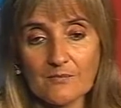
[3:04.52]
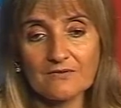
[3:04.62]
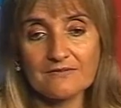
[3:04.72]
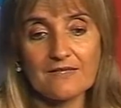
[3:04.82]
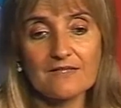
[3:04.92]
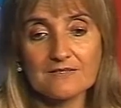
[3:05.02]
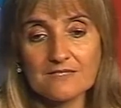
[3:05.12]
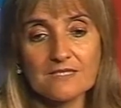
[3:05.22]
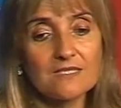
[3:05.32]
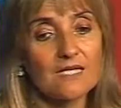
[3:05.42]
policial
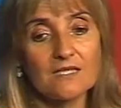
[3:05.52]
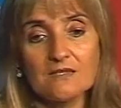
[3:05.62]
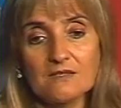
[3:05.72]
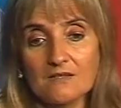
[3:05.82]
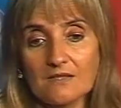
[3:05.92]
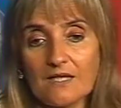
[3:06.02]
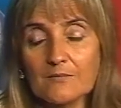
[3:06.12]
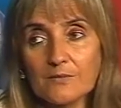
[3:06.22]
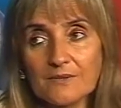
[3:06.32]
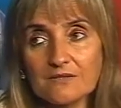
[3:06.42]
llega
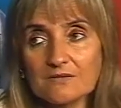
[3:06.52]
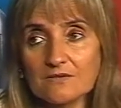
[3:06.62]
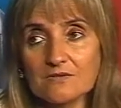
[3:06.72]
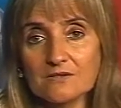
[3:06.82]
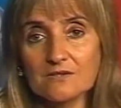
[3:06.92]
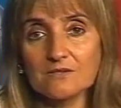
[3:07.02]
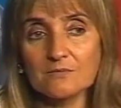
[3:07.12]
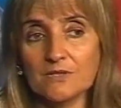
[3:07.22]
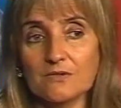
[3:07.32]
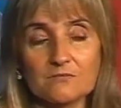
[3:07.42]
al momento
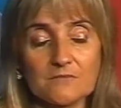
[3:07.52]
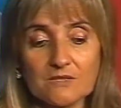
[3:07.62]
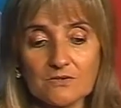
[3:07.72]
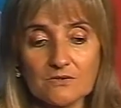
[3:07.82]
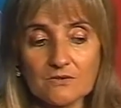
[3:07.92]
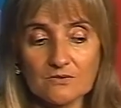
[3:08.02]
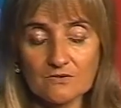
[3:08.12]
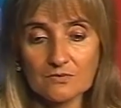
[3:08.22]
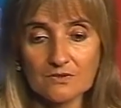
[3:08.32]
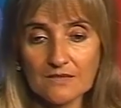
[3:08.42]
y bueno, estoy
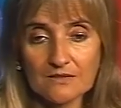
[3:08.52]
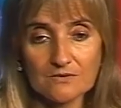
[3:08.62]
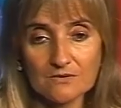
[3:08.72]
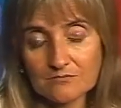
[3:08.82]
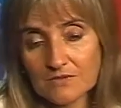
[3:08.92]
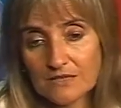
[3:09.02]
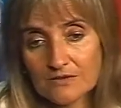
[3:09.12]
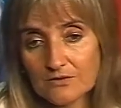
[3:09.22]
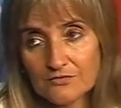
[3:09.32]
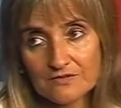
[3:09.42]
consultando
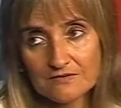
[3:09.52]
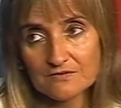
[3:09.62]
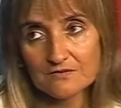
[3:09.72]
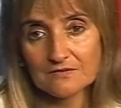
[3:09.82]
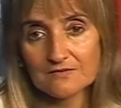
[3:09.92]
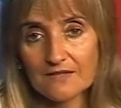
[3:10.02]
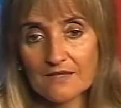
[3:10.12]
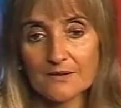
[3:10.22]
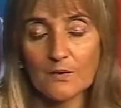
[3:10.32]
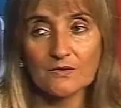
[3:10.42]
mediante oficios si se
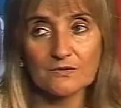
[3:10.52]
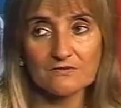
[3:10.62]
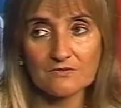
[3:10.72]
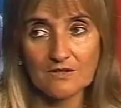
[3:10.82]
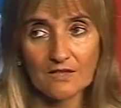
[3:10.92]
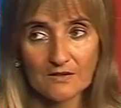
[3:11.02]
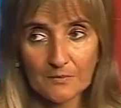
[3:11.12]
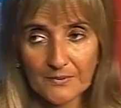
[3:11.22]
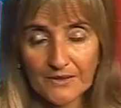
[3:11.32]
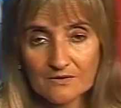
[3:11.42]
han labrado actuaciones al
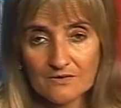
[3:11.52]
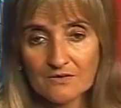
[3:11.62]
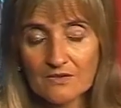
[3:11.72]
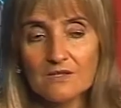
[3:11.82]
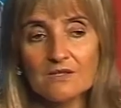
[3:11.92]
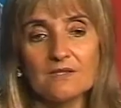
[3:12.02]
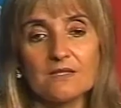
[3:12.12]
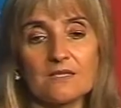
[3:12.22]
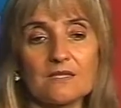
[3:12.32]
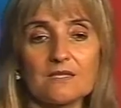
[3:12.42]
respecto.
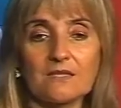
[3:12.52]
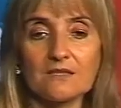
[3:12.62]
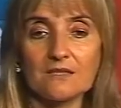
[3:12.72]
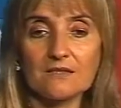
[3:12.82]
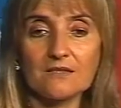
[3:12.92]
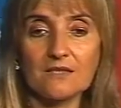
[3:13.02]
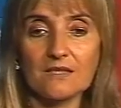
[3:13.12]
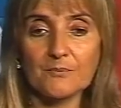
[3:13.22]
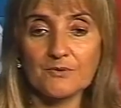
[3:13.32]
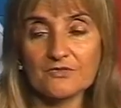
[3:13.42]
Eh, y
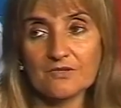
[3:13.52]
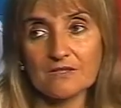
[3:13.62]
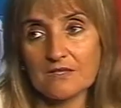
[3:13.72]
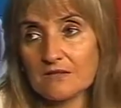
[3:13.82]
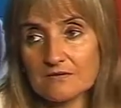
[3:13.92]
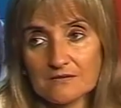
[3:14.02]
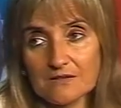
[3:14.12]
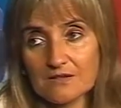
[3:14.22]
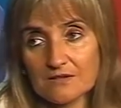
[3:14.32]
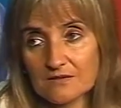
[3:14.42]
qué proceder
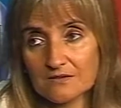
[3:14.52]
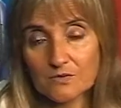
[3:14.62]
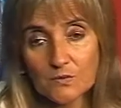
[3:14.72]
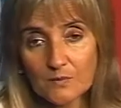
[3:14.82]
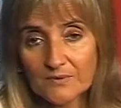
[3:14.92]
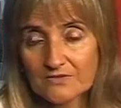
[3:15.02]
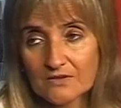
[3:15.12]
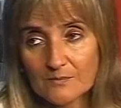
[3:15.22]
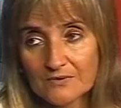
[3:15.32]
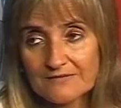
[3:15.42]
eh, tuvo el
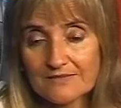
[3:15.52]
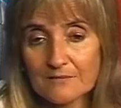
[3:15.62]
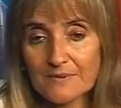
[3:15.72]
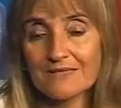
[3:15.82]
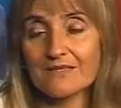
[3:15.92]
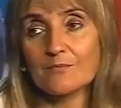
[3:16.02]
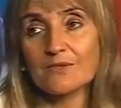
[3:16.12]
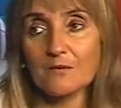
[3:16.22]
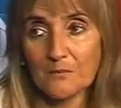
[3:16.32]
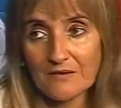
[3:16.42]
personal policial para
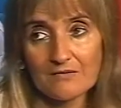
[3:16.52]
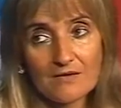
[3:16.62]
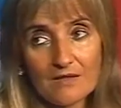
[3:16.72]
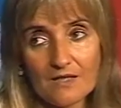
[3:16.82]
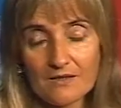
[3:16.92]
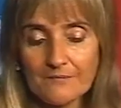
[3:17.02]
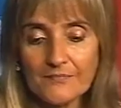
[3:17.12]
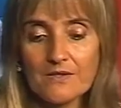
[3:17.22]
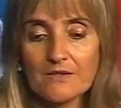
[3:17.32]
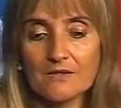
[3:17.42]
también investigar
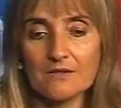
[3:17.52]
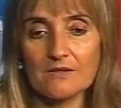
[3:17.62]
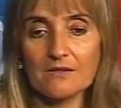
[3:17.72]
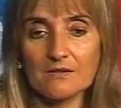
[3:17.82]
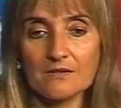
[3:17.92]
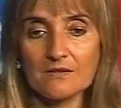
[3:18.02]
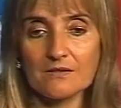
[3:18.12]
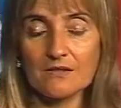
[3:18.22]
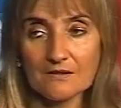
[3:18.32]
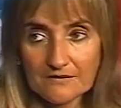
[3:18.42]

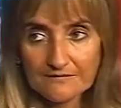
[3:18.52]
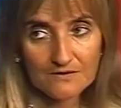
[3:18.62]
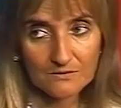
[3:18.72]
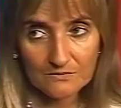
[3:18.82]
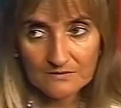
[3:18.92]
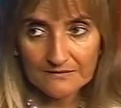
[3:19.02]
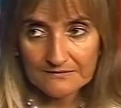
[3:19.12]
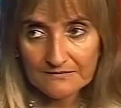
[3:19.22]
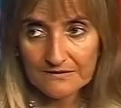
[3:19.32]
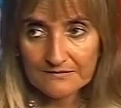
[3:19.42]
eh, estas
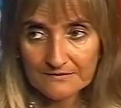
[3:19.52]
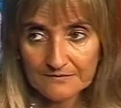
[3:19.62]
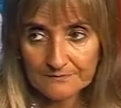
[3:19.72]
circunstancias. circunstancia. A